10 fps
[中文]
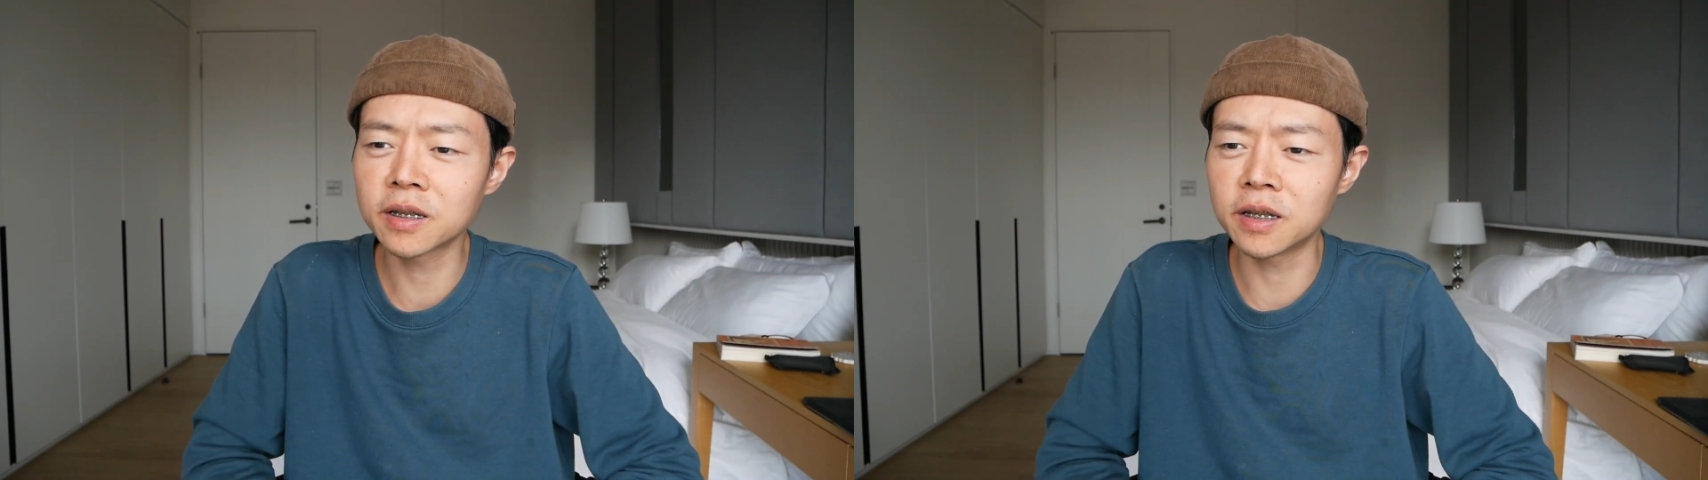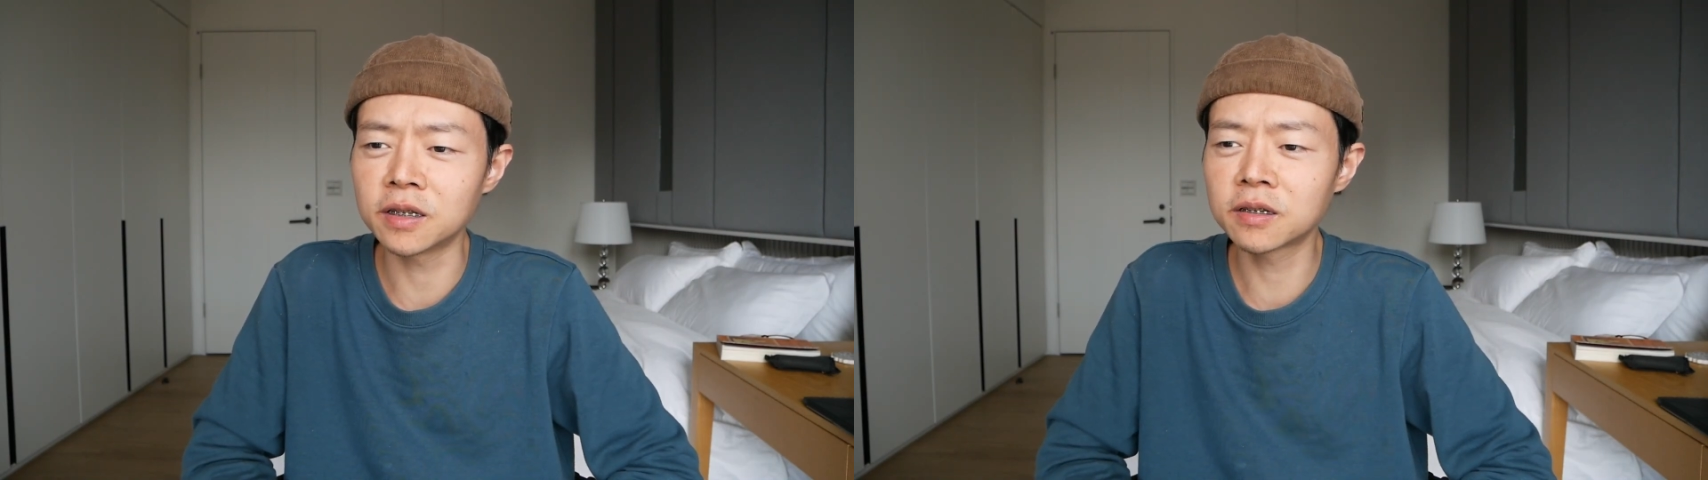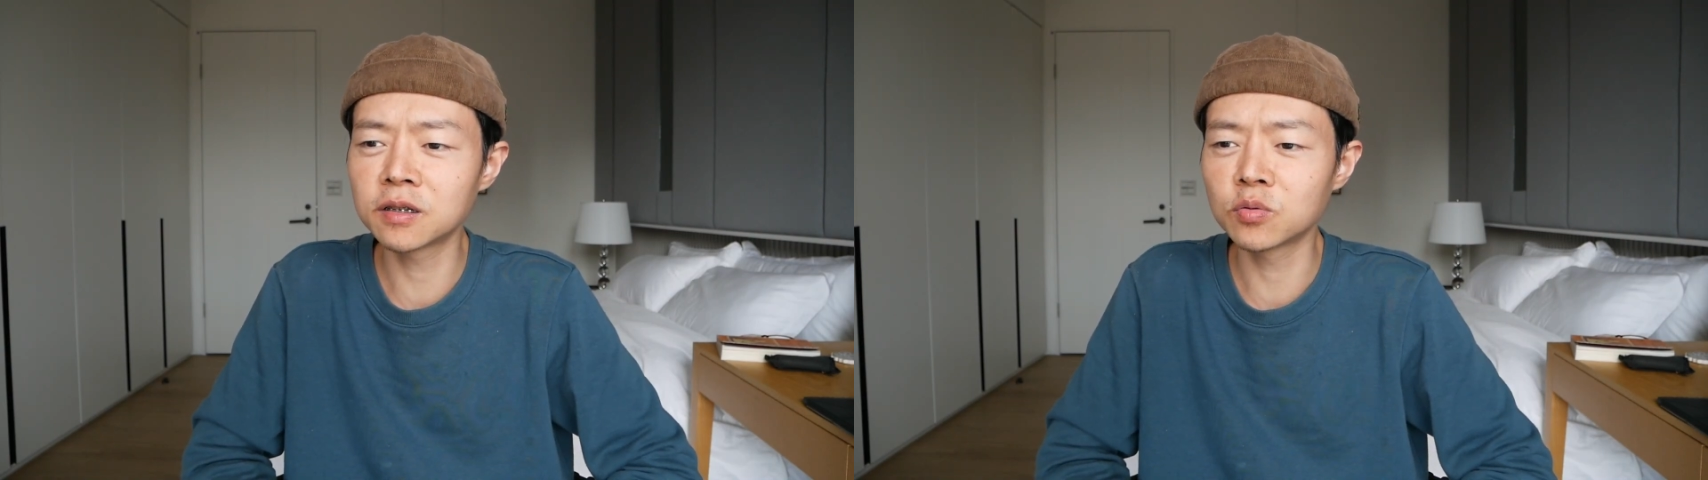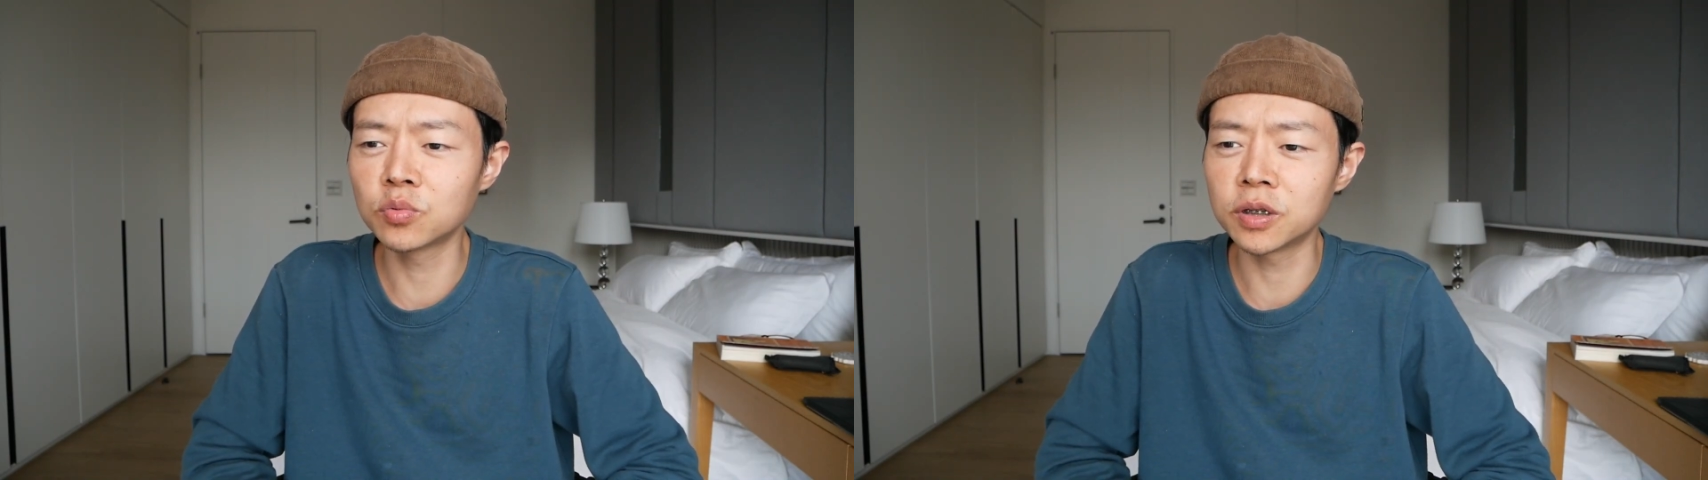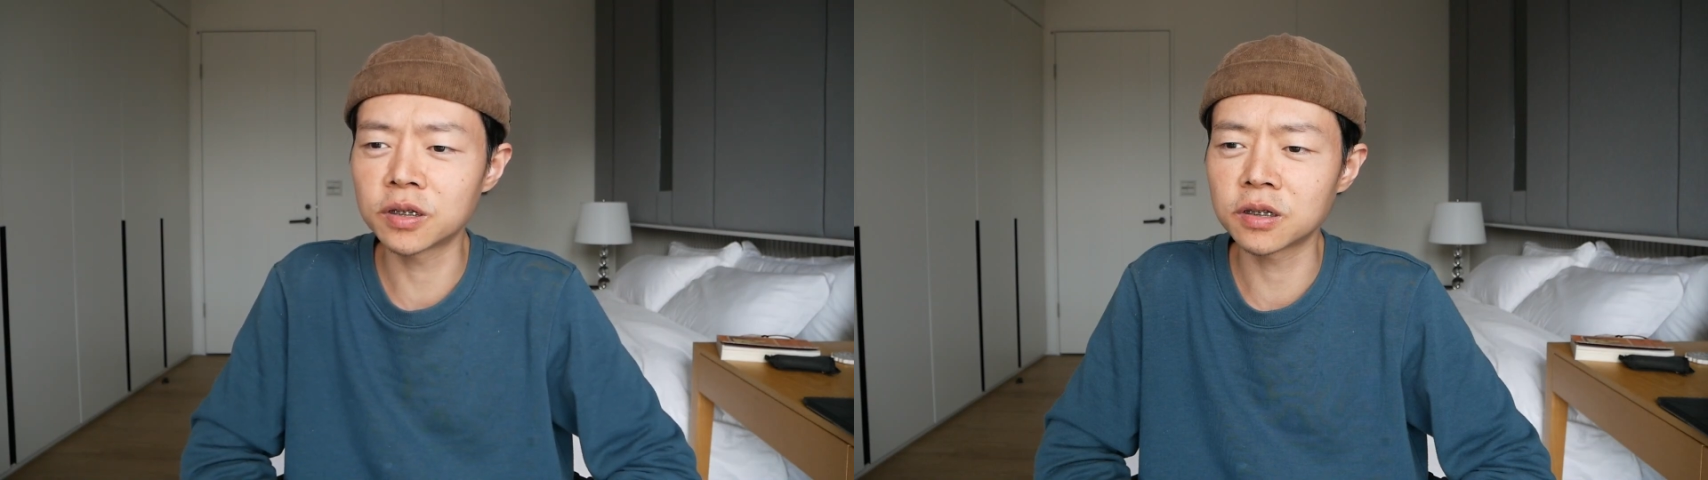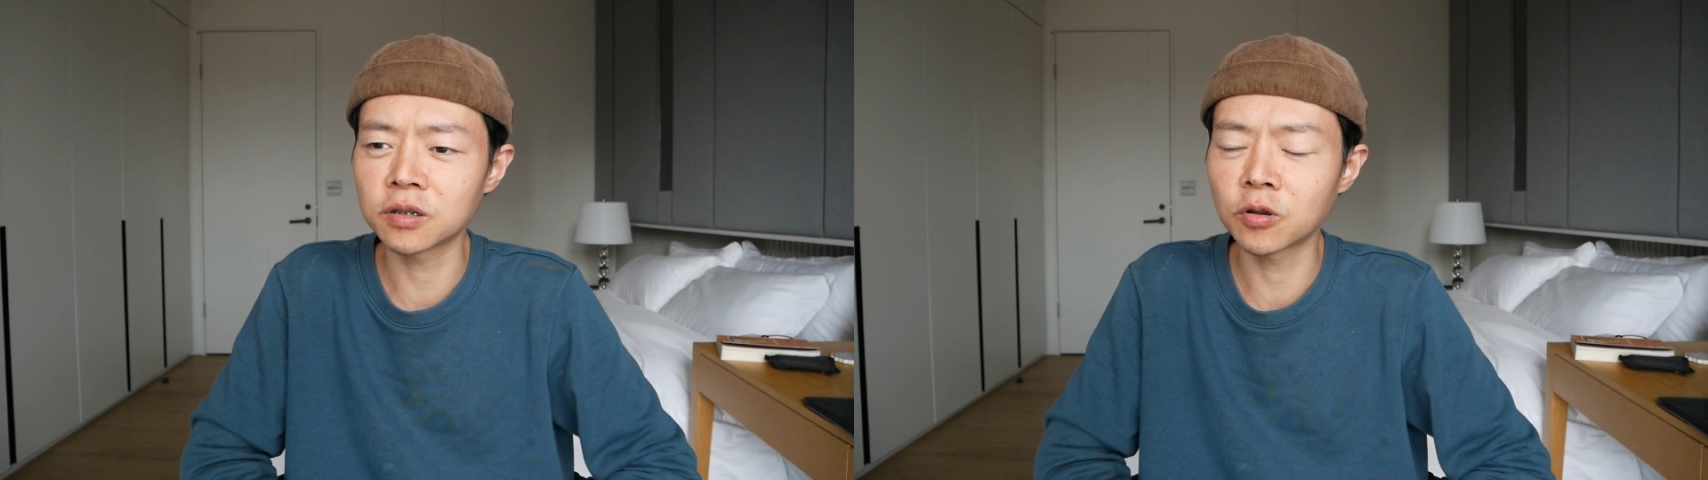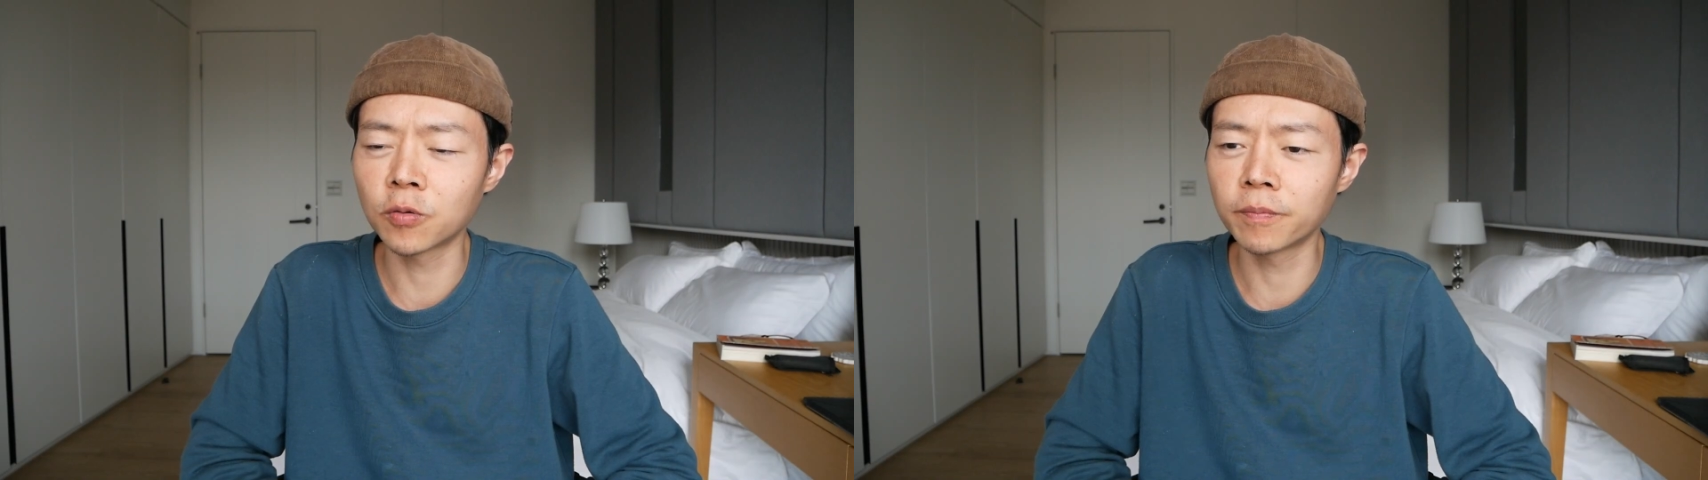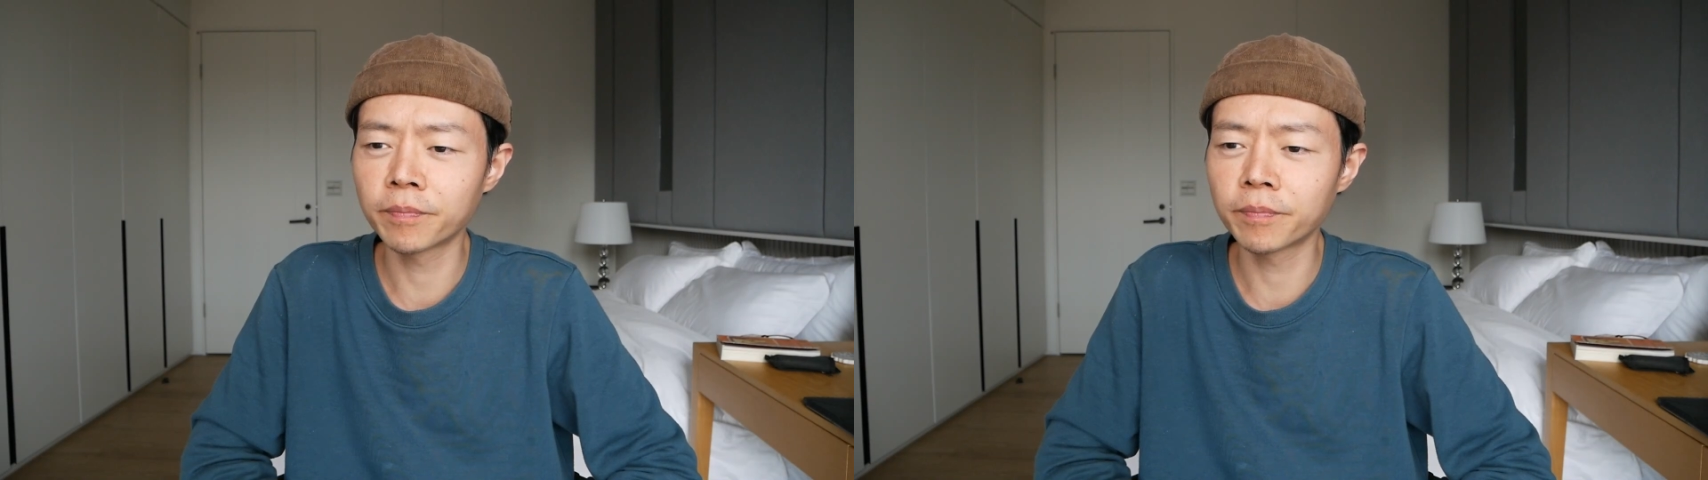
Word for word: 人事物的时候，